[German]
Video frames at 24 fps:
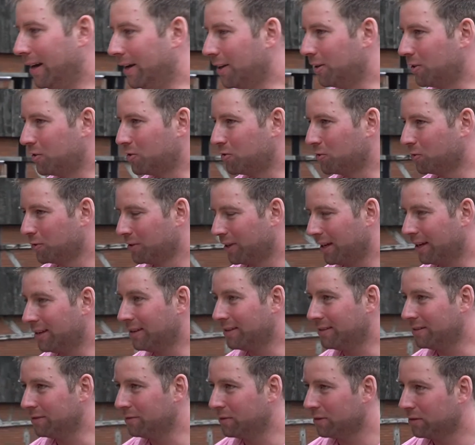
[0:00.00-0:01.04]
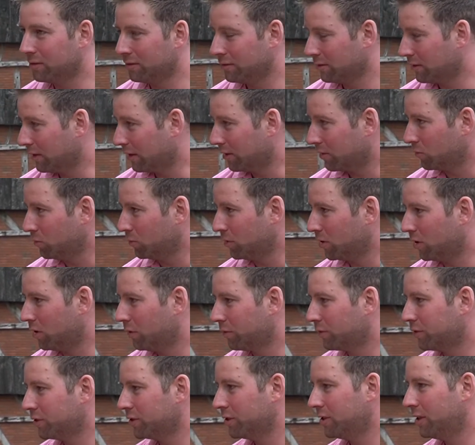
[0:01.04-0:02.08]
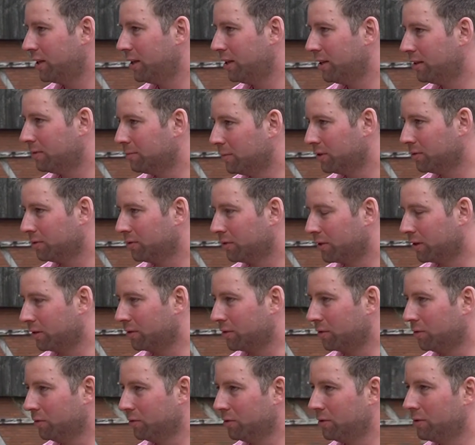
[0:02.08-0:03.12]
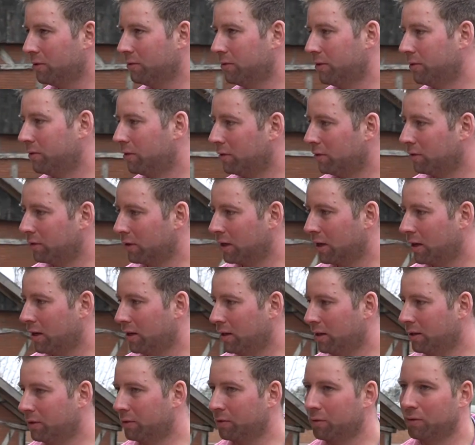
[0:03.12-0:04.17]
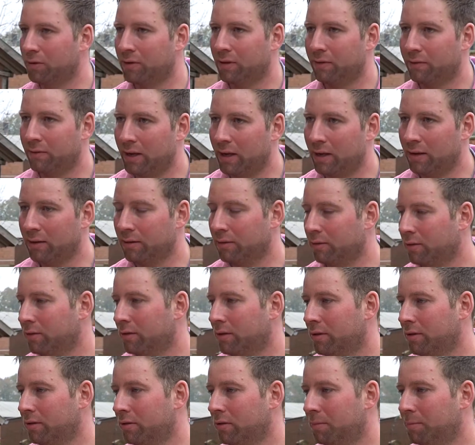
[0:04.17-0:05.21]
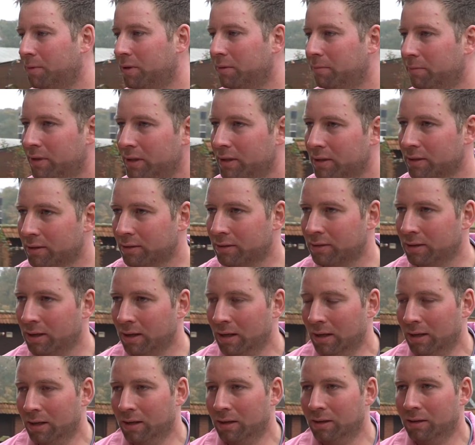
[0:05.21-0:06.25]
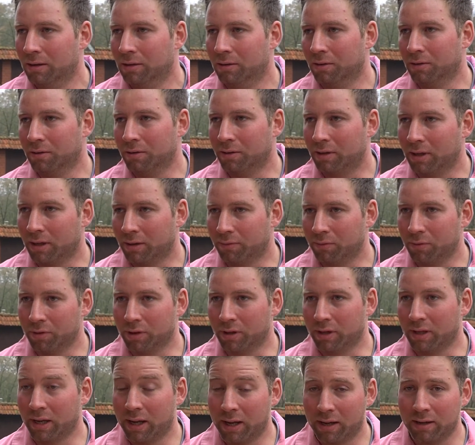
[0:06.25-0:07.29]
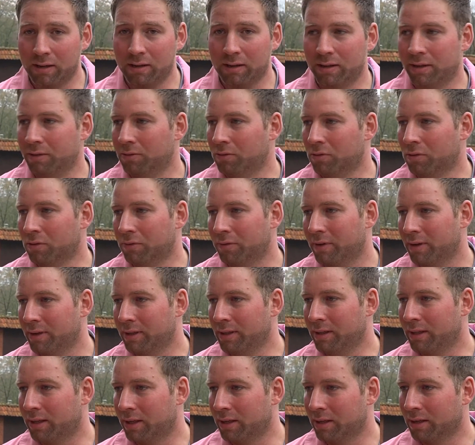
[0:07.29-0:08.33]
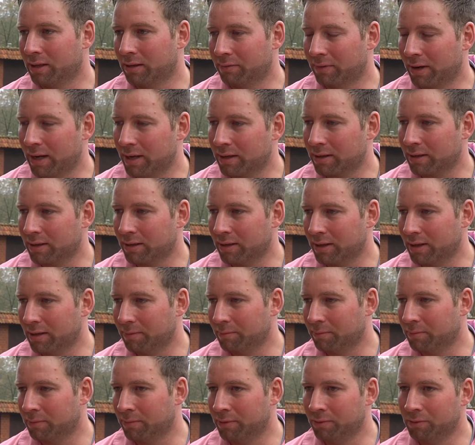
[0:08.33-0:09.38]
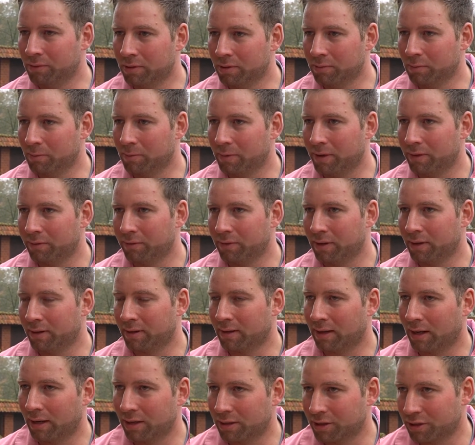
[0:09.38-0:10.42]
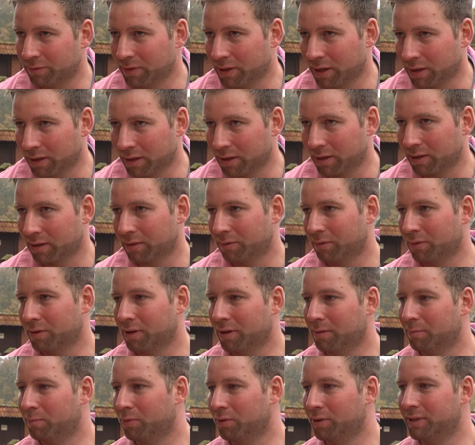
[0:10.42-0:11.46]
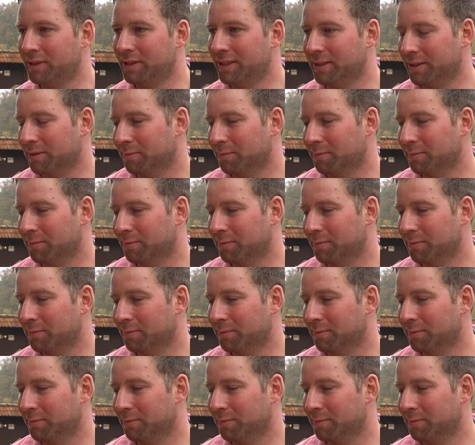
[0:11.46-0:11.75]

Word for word: eigentlich schon. Eigentlich sind wir ganz gut aufgestellt mit unserer Größe. Wir wollen auch gar nicht größer werden, sondern optimieren. Und ich würde gerne den Hof an die Kinder weitergeben, nur im Moment wird es halt schwierig von der Politik